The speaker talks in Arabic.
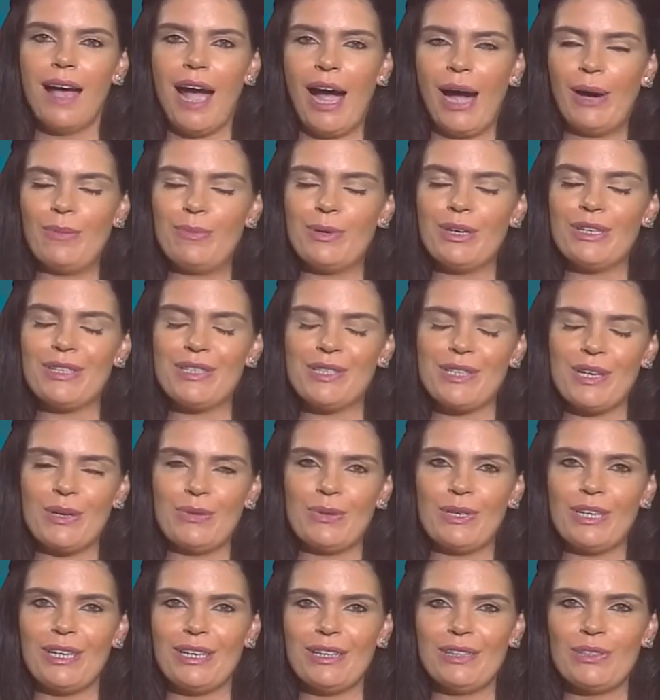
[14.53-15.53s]
عبر
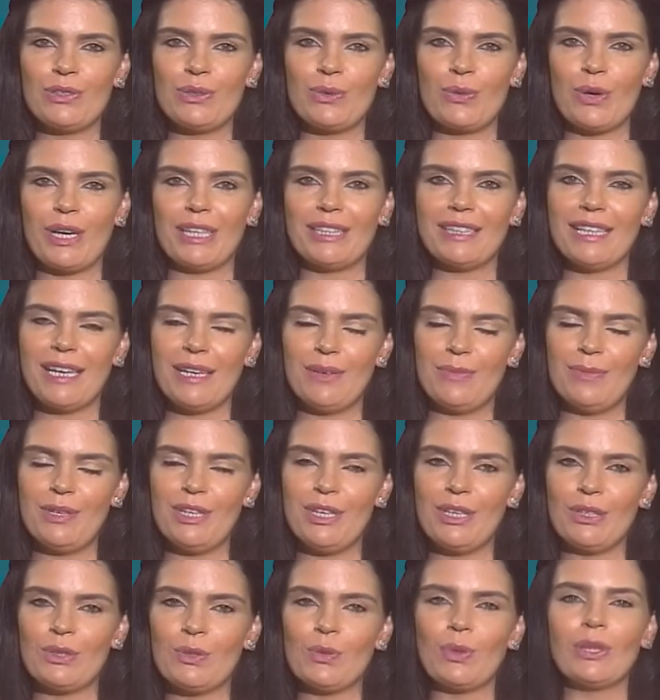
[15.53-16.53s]
الزواج
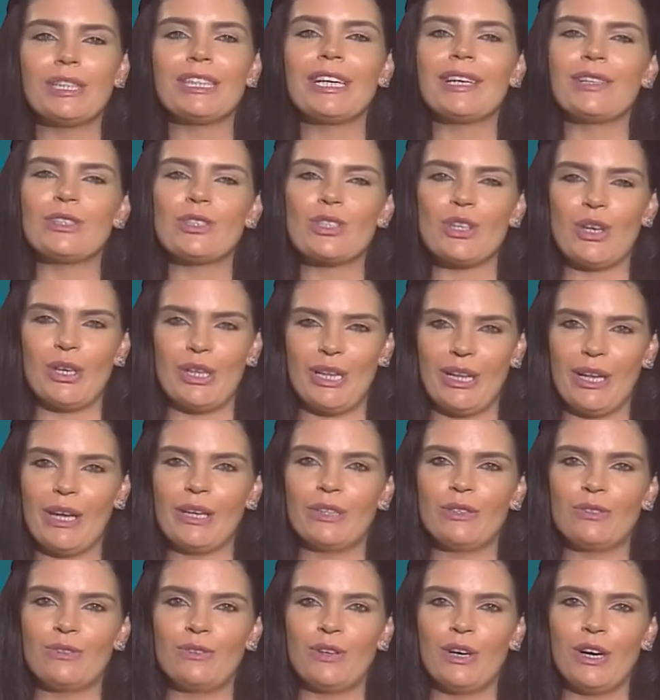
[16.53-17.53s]
وتربية وتنشئة
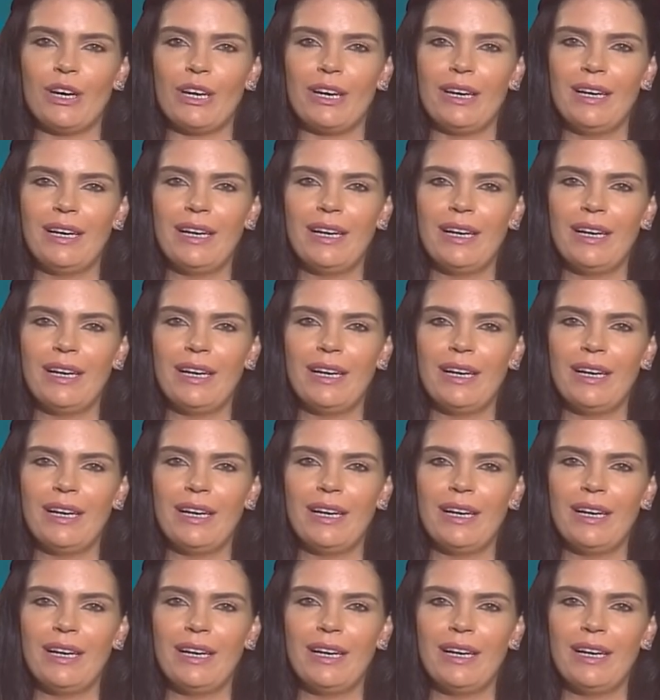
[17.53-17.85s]
الأطفال